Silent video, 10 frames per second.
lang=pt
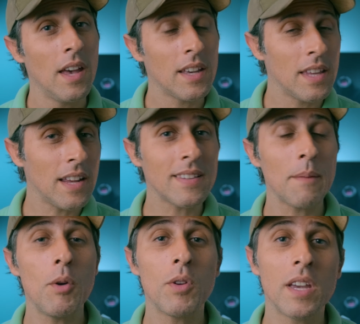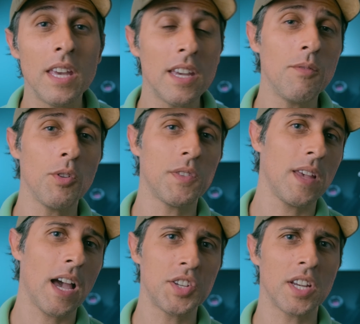Queria saber o que, que
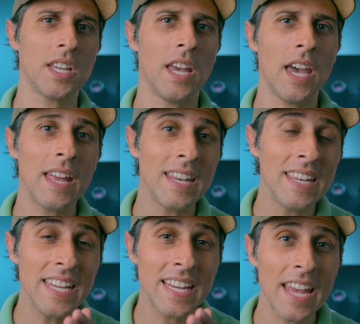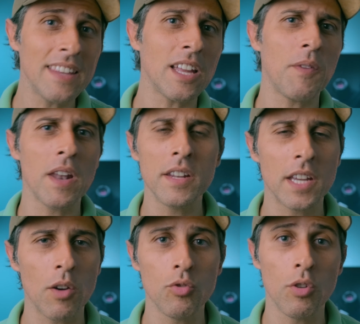você acha que é. Ninguém tá falando
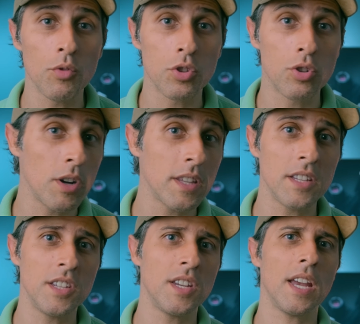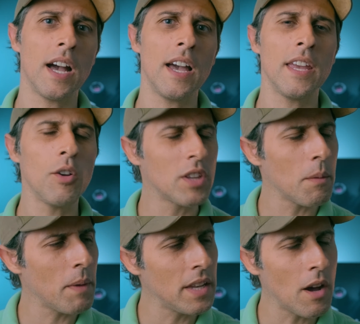que é um novo drone da DJI, eu
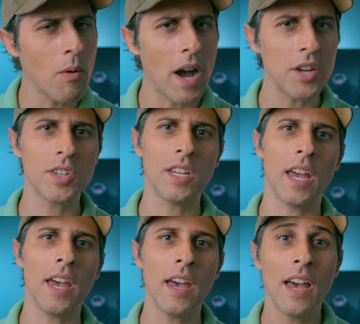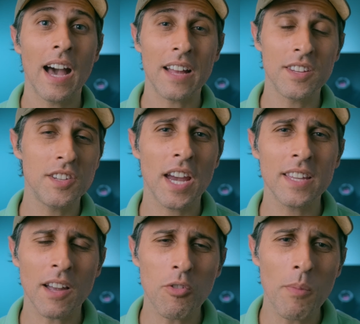também não acho que é. A DJI
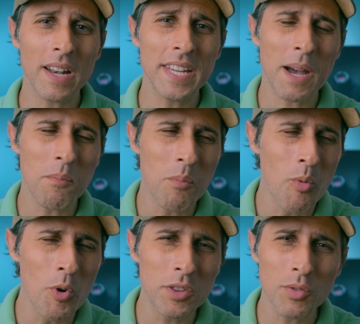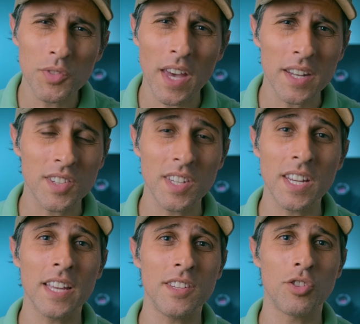tá com uma linha muito
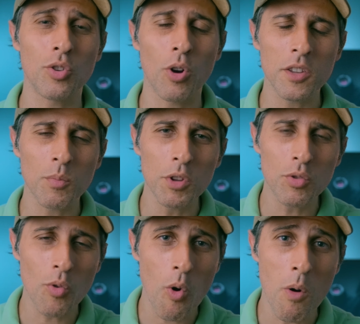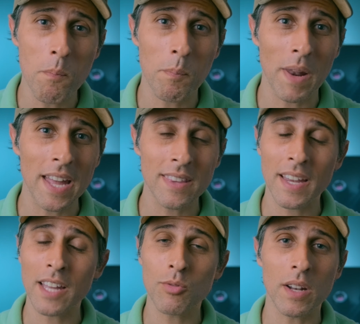certinha aí de drones, muito completa
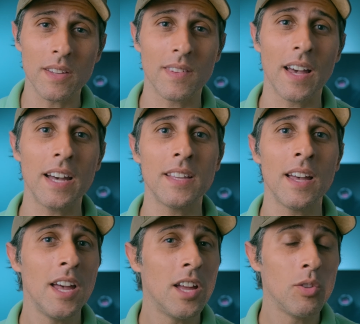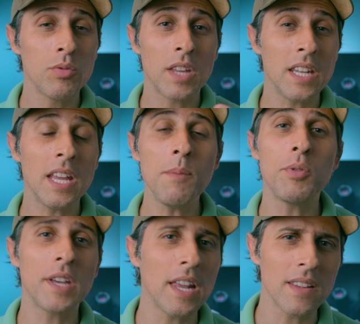e atualizada. Não tem nem
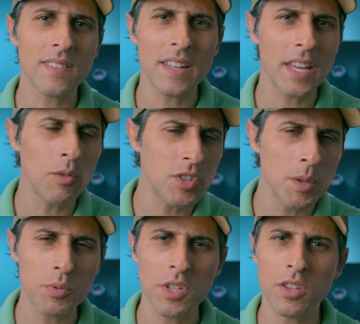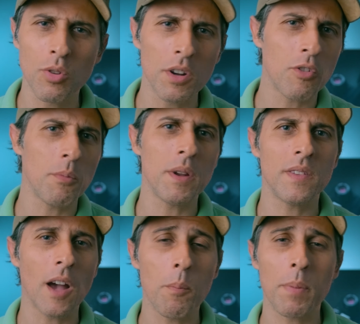por que lançar nenhum tipo de drone
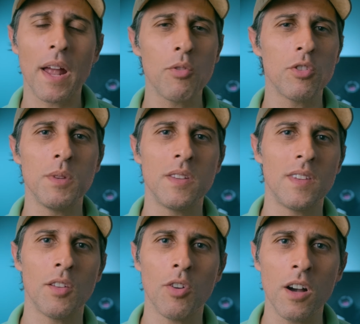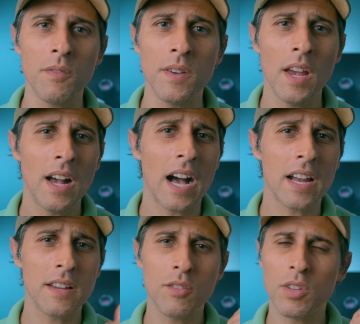comercial para 2019.
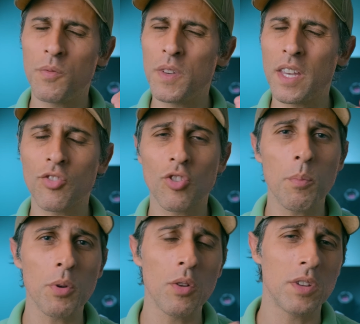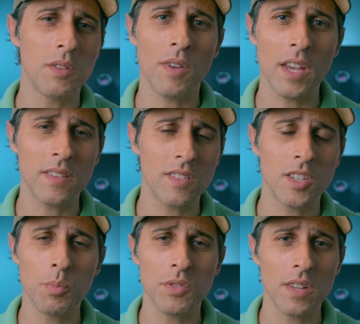Acredito que fique só para o ano que vem esses
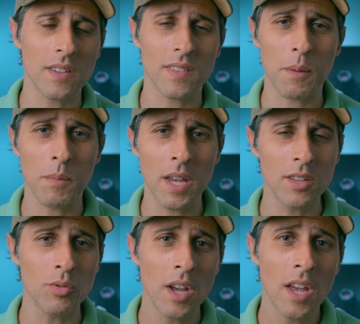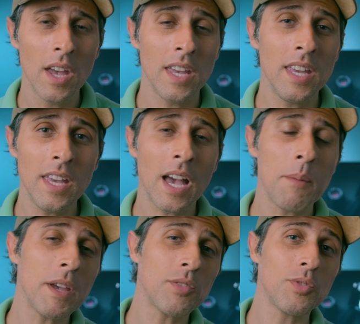tipos de lançamento. E
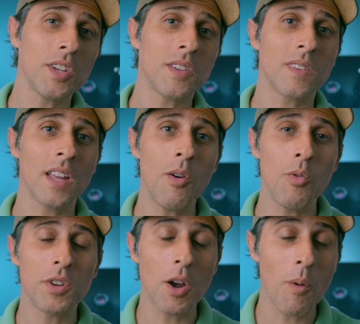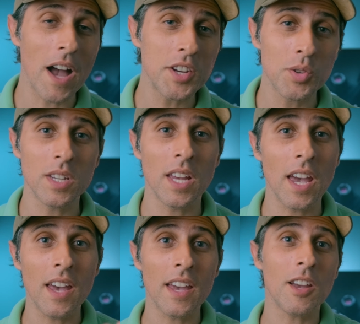a minha sugestão, o que eu acho que
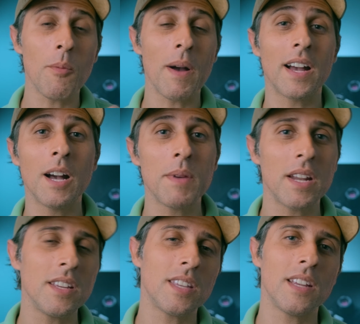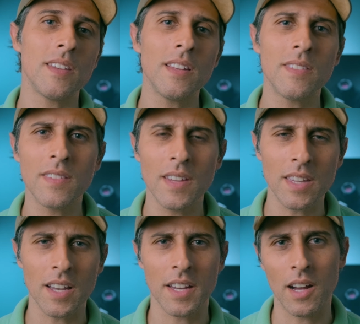é, é que é uma câmera de
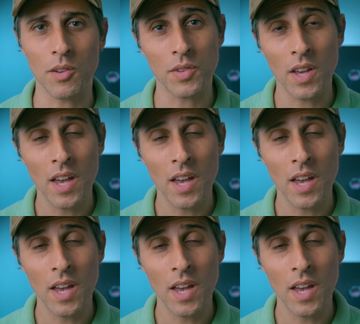360 graus.